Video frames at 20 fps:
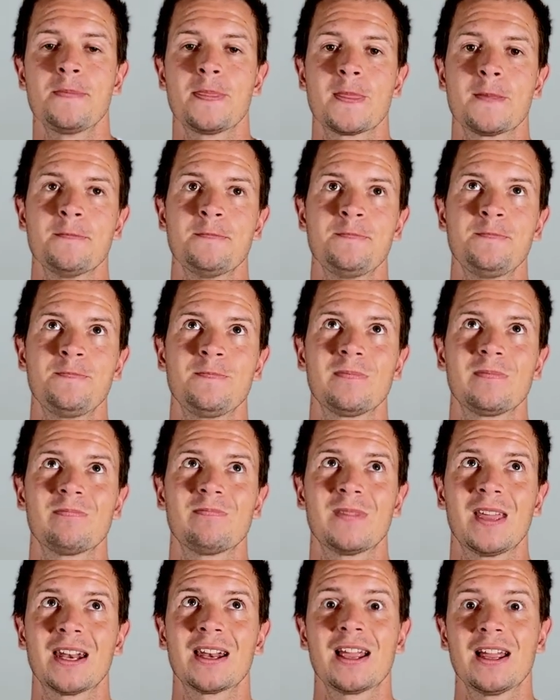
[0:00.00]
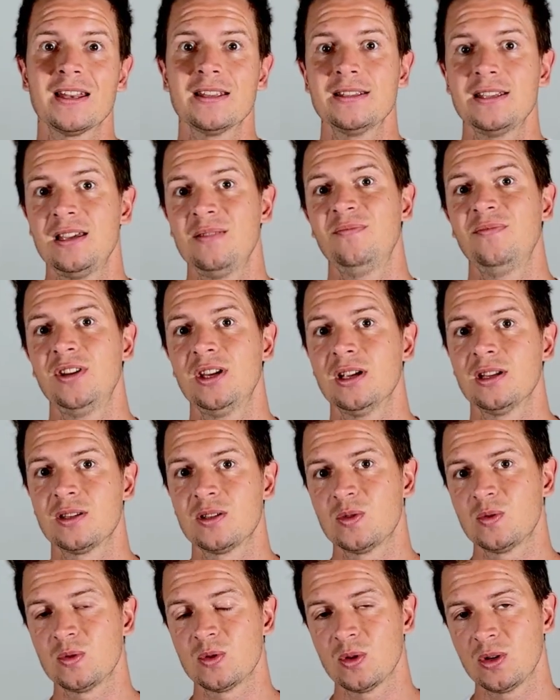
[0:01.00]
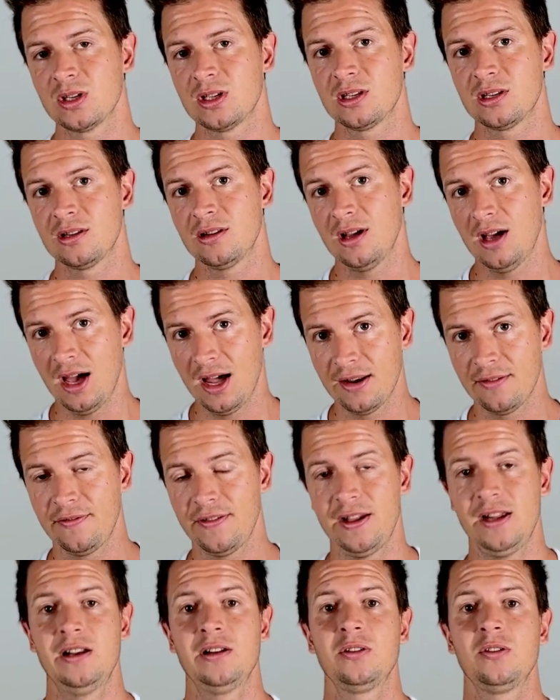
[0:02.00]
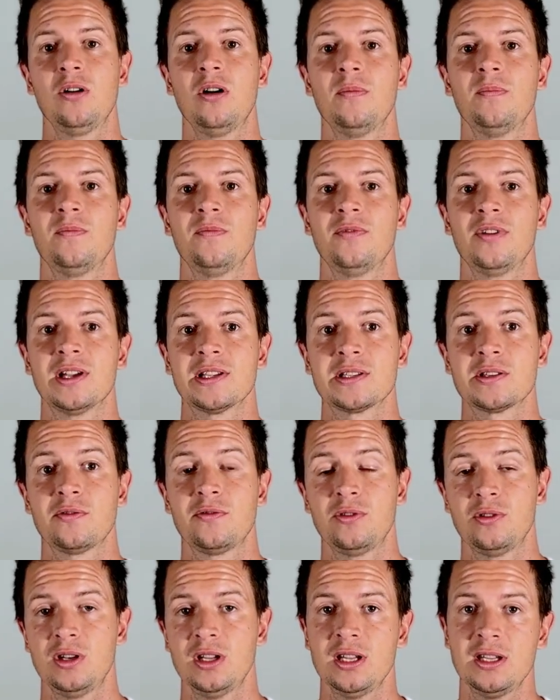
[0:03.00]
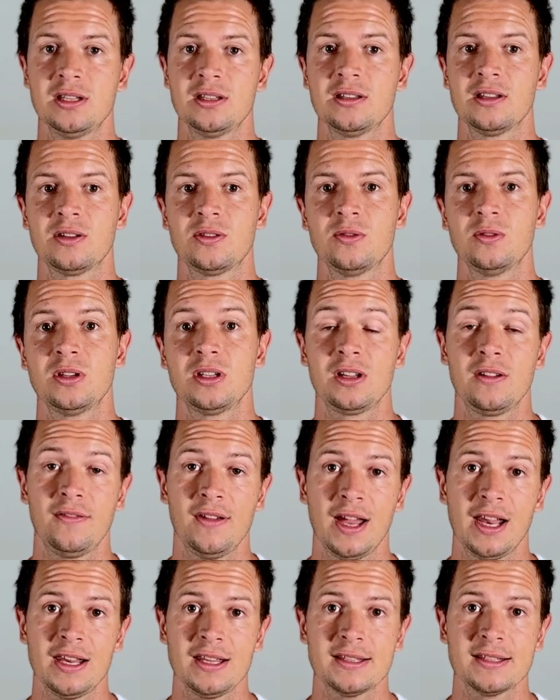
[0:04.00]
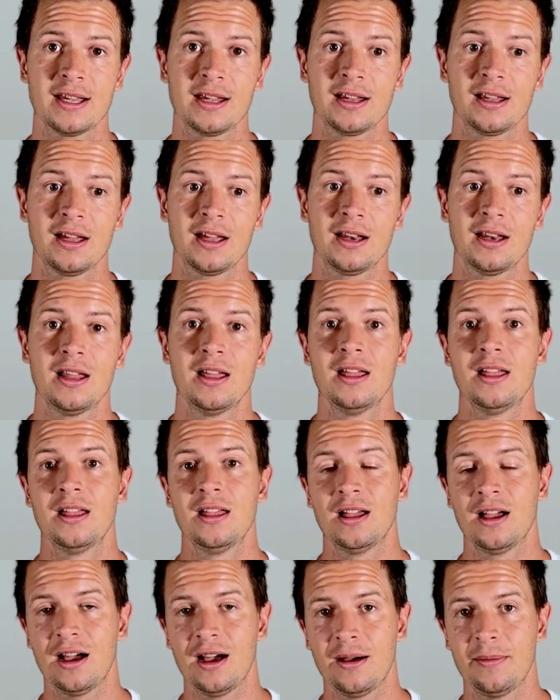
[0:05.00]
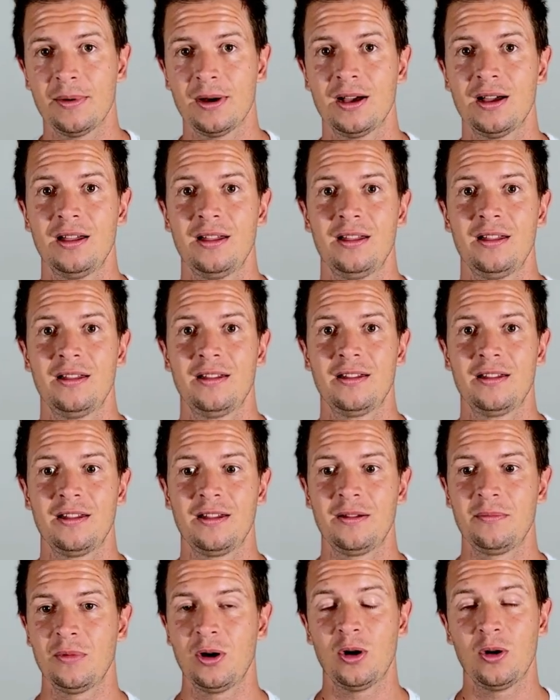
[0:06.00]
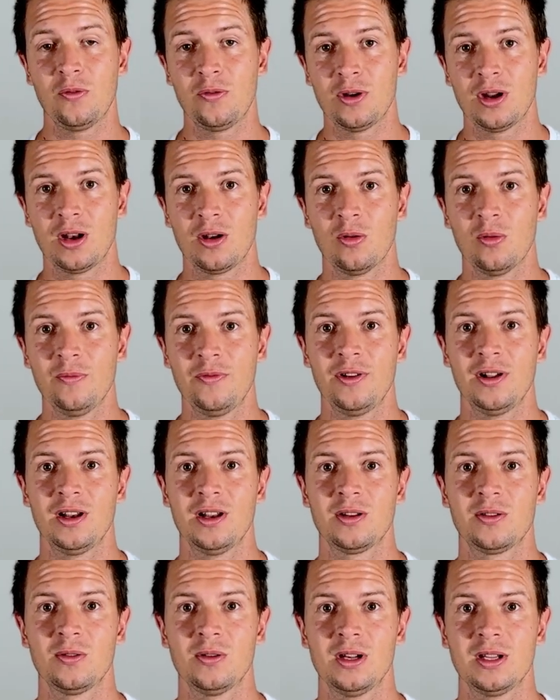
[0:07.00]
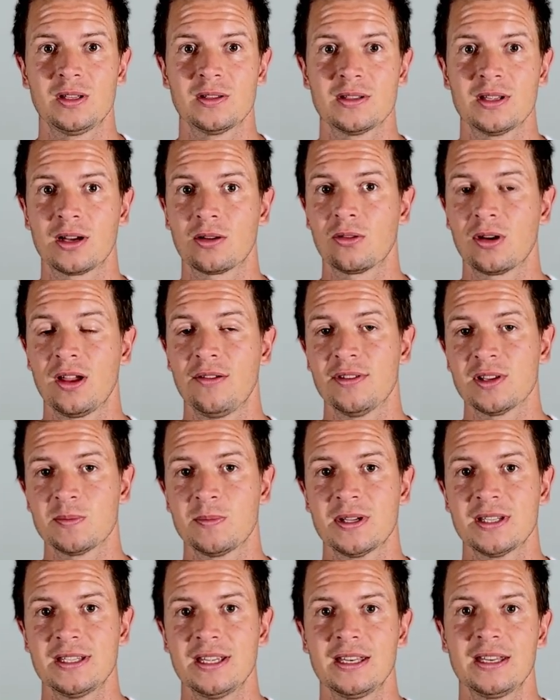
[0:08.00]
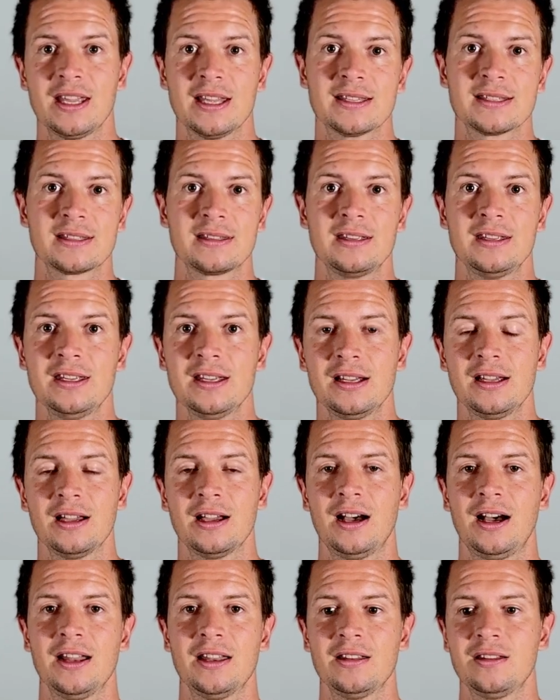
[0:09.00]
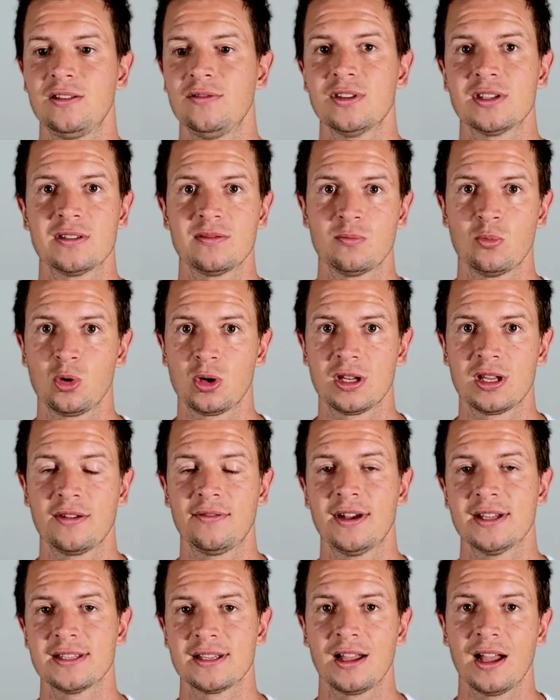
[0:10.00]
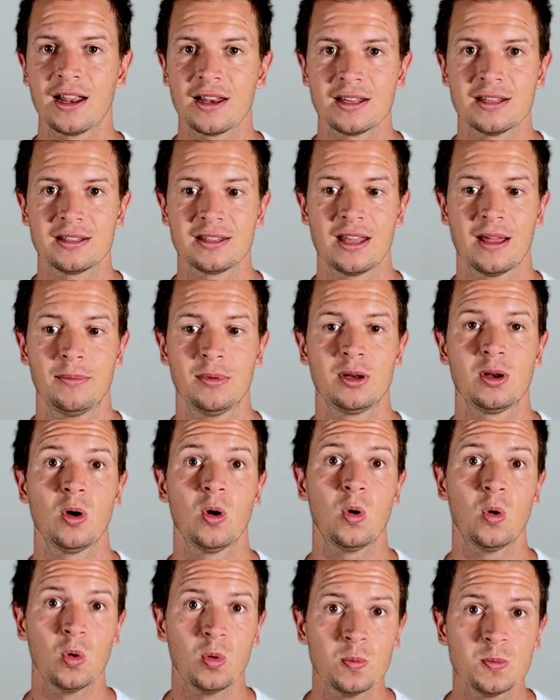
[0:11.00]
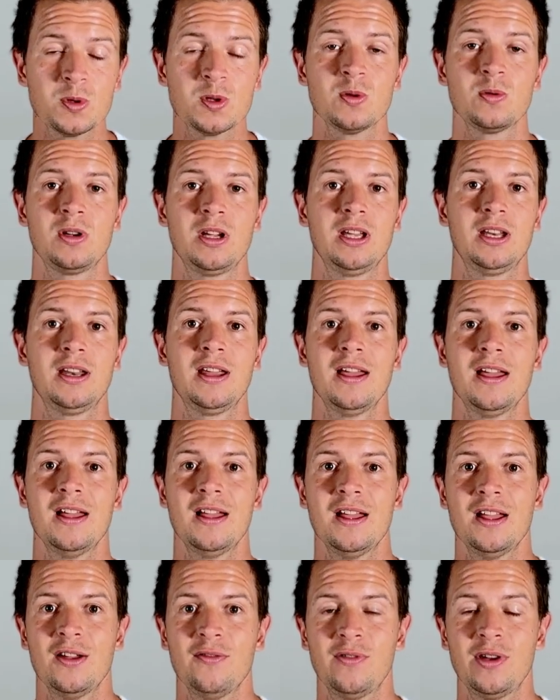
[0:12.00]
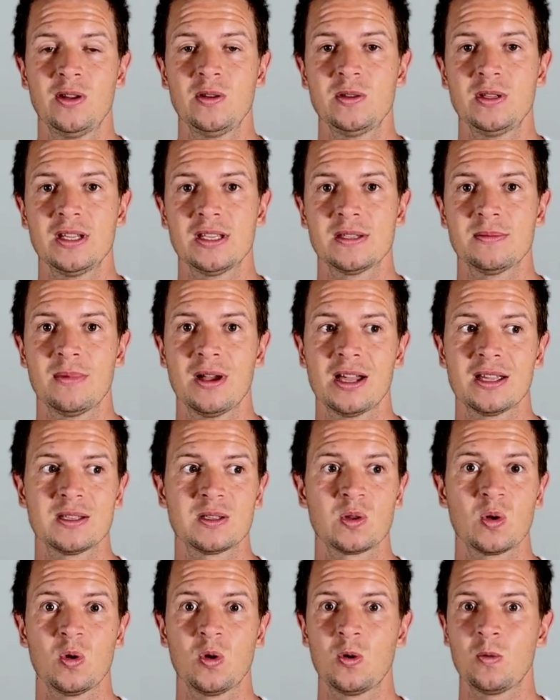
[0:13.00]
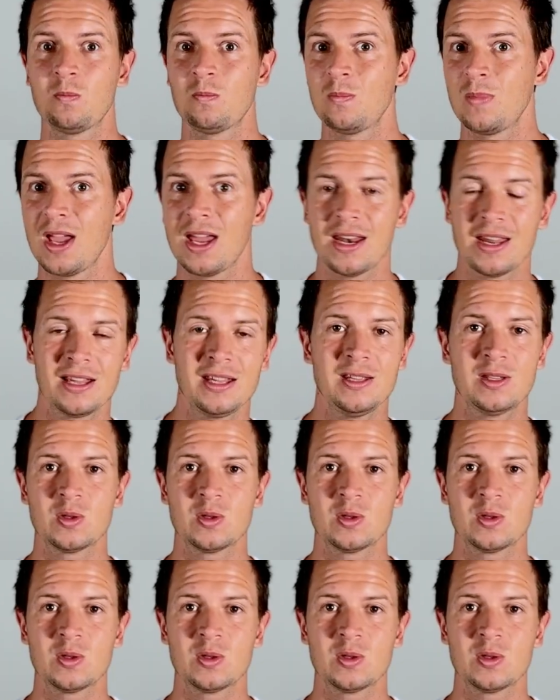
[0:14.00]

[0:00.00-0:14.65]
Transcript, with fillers: mm, dann kann es eben wieder zu solchen Anfällen kommen, was für dich natürlich gefährlich sein kann, aber ähm, auch für dein Umfeld natürlich zu sagen, okay, was passiert jetzt hier gerade, die wissen möglicherweise gar nicht damit umzugehen. Wenn du es jetzt machst, um mehr Energie